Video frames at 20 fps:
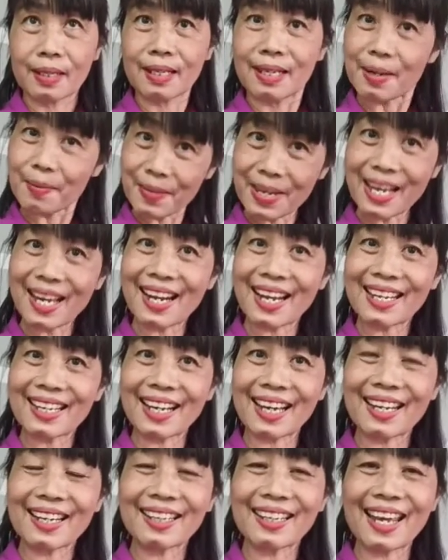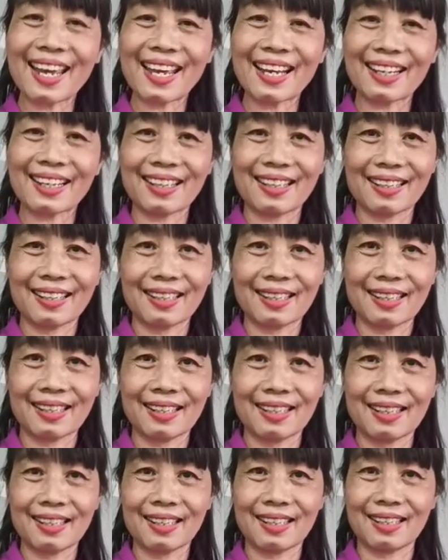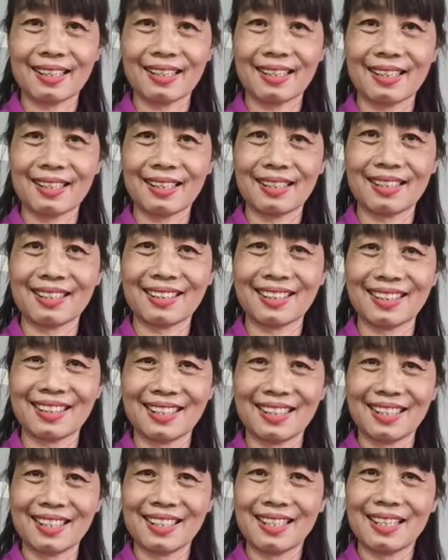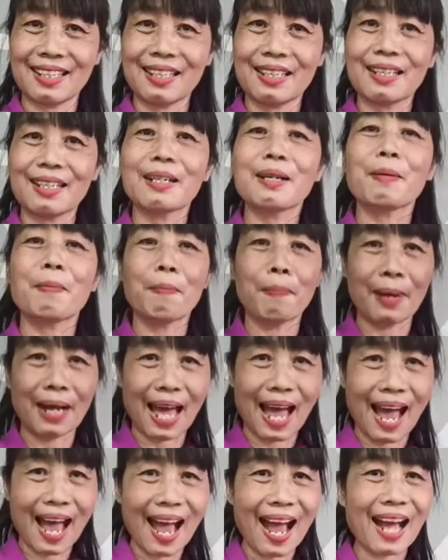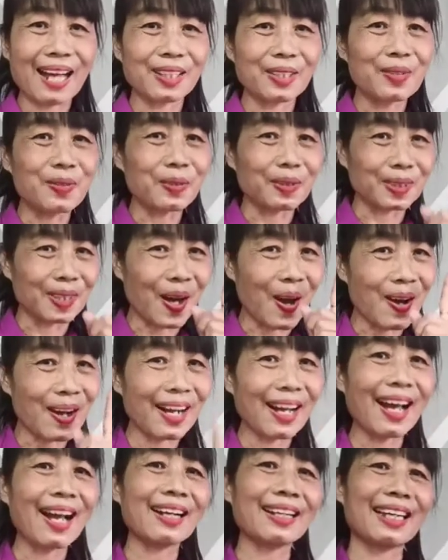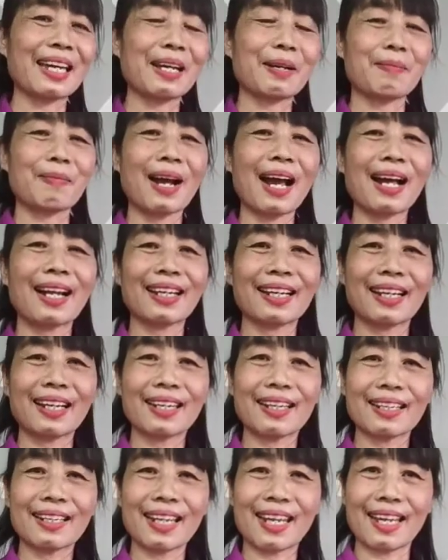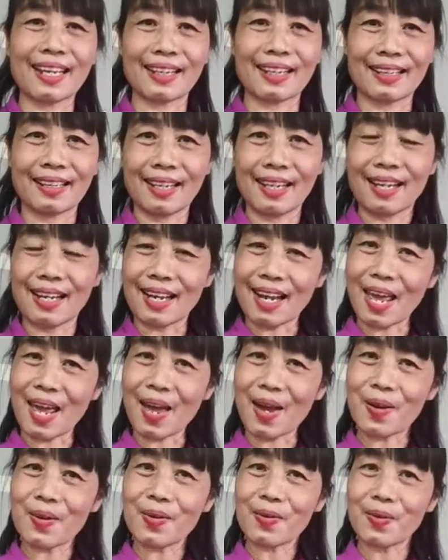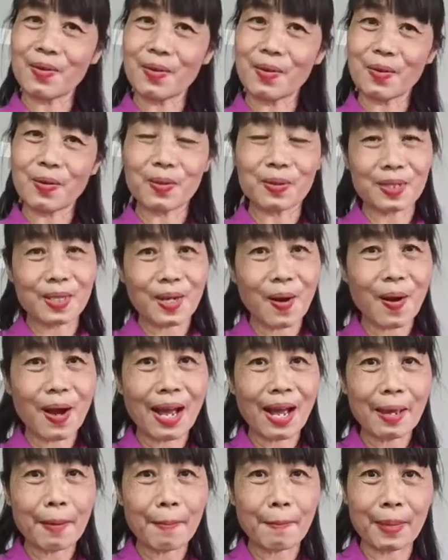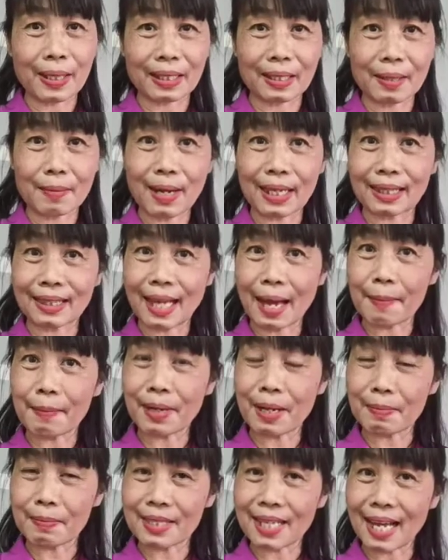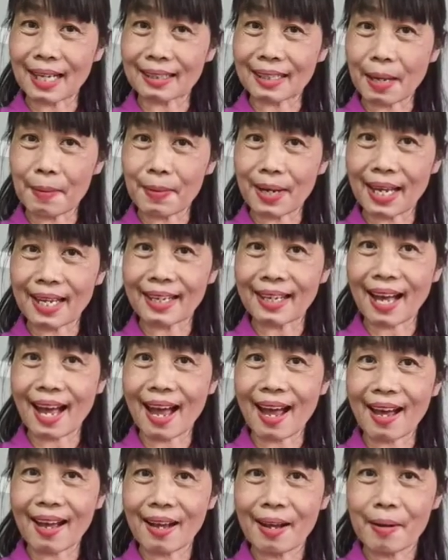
แล้วมีอะไรคะเด็กๆ ปลาถูกต้องค่ะ เก่งมากเลยค่ะเด็กๆ แล้วครูเช่าให้ปฏิบัติตามคำสั่งทำอะไรคะ